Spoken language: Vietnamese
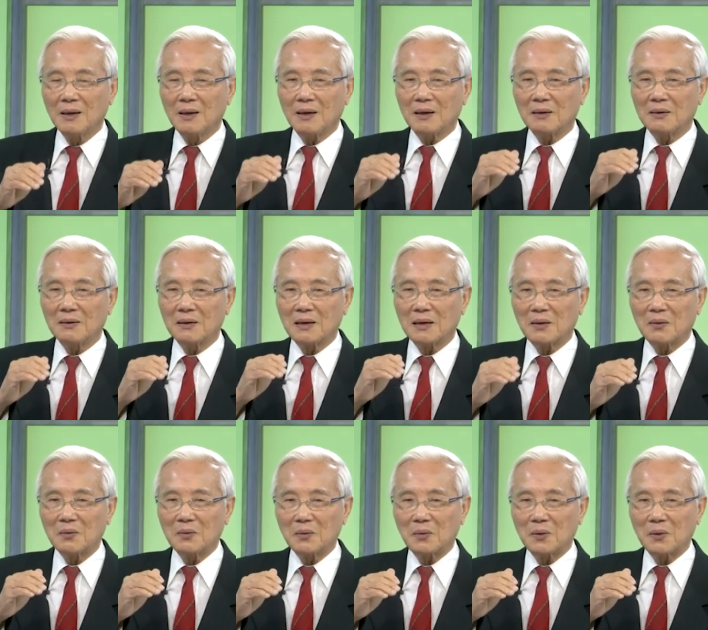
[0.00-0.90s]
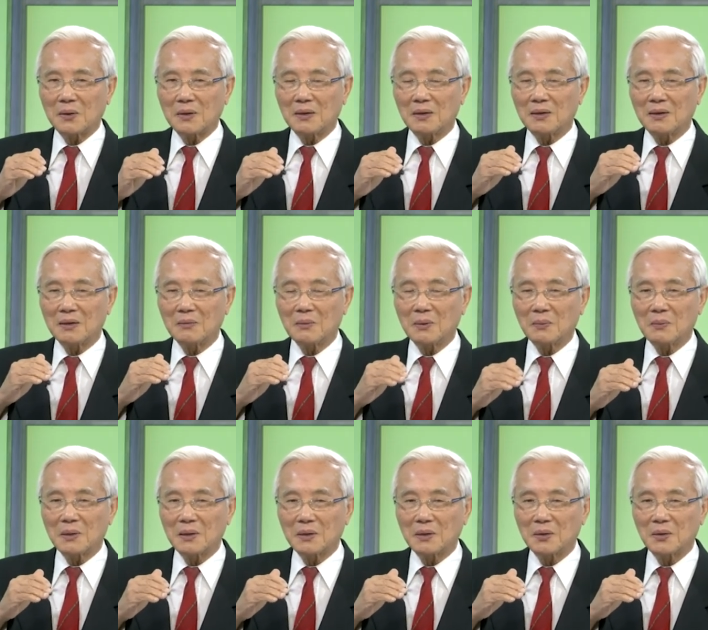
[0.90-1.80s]
ở người cao tuổi thì những
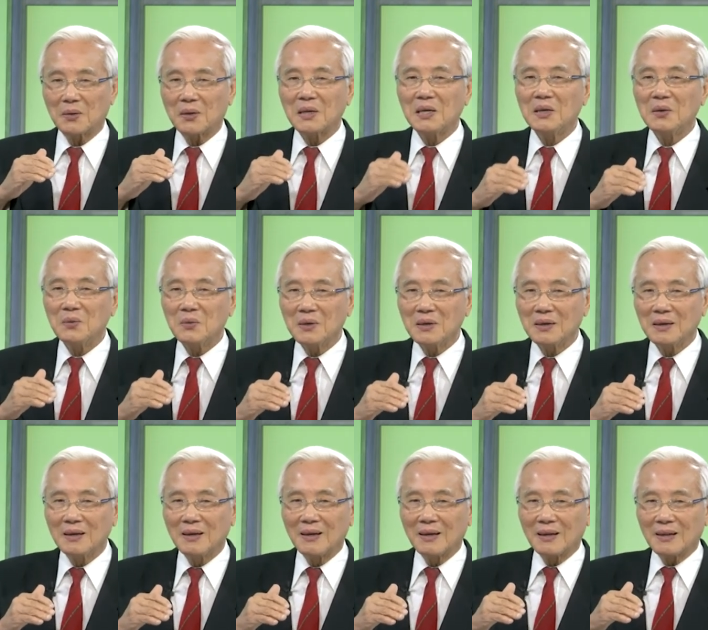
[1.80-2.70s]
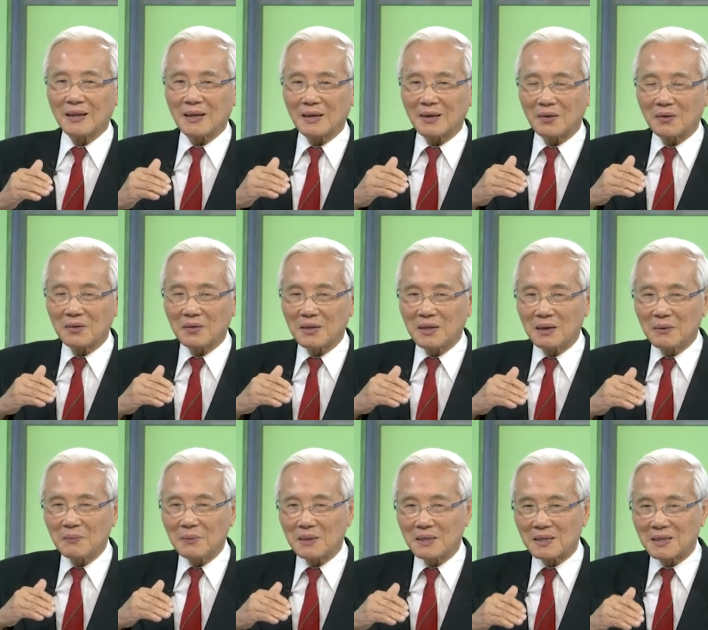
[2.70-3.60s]
bắp thịt nó, nó yếu đi thành ra nó
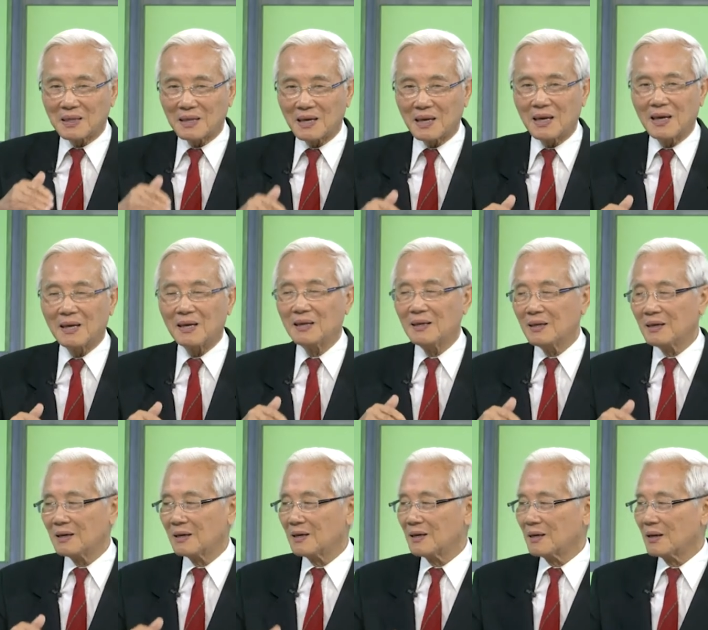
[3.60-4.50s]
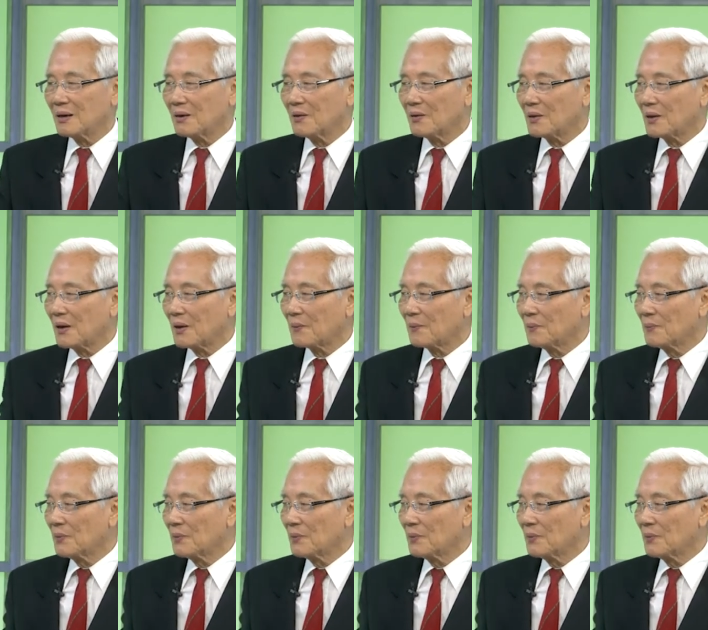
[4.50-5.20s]
dễ bị sệ những cái đó ra